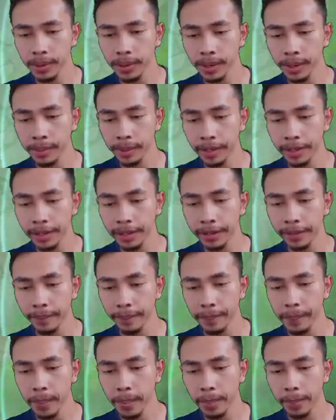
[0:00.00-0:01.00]
Oh, mana
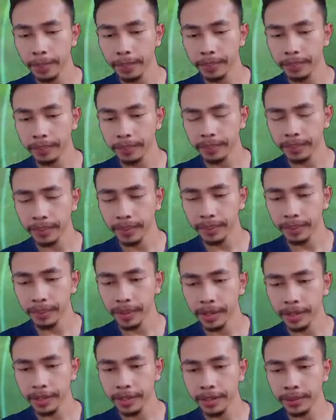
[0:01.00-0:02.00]
ini?
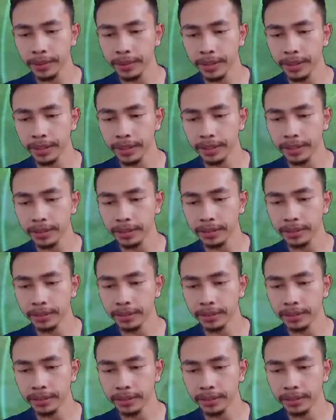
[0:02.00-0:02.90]
Mana ini hero-nya?